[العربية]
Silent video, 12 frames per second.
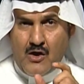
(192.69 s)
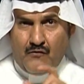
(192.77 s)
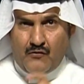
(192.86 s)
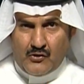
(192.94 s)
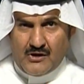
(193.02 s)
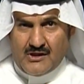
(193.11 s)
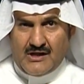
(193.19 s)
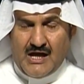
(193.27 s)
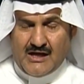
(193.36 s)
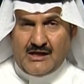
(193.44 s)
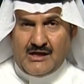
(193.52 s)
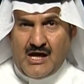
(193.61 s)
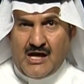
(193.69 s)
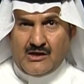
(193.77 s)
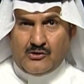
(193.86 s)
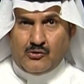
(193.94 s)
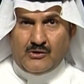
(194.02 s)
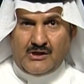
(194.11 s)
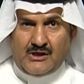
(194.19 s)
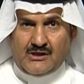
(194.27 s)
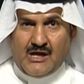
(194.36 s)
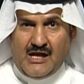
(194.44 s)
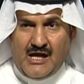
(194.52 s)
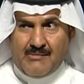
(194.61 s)
فرض لكنها
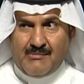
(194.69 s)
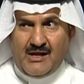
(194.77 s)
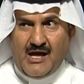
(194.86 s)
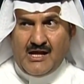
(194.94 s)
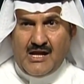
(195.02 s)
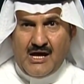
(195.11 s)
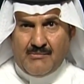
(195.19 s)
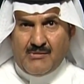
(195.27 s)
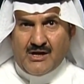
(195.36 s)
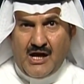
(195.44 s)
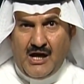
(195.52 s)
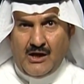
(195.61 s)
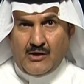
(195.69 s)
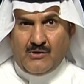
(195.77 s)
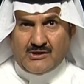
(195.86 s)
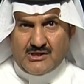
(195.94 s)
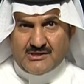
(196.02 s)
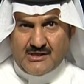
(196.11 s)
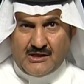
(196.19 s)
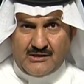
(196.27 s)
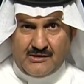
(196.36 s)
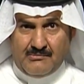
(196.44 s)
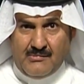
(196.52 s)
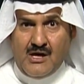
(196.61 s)
تريد العمل على مراحل
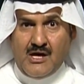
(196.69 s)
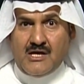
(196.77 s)
وتستخدم